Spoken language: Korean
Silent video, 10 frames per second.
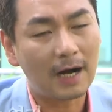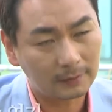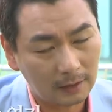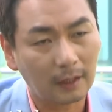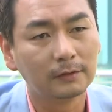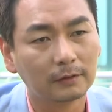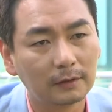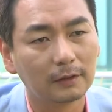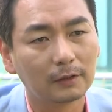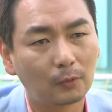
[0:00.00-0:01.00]
악랄한
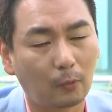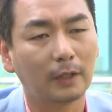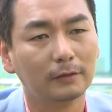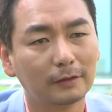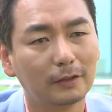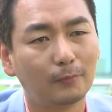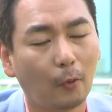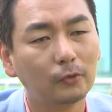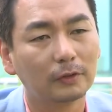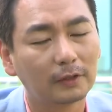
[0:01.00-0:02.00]
연기, 독한 연기를
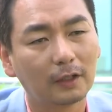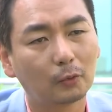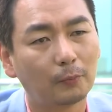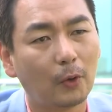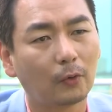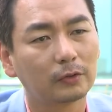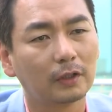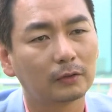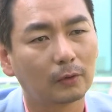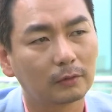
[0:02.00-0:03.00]
보여주는 게 또
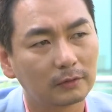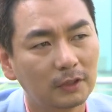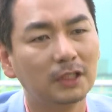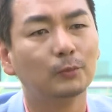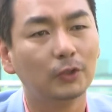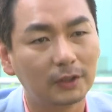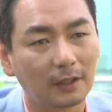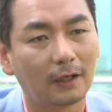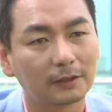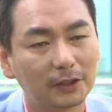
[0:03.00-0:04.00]
배우로서의 또
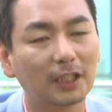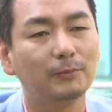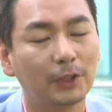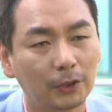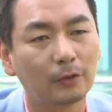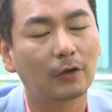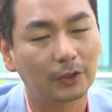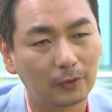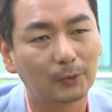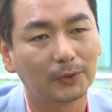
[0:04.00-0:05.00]
의무이자 책임인 것
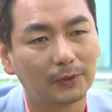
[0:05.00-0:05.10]
같기도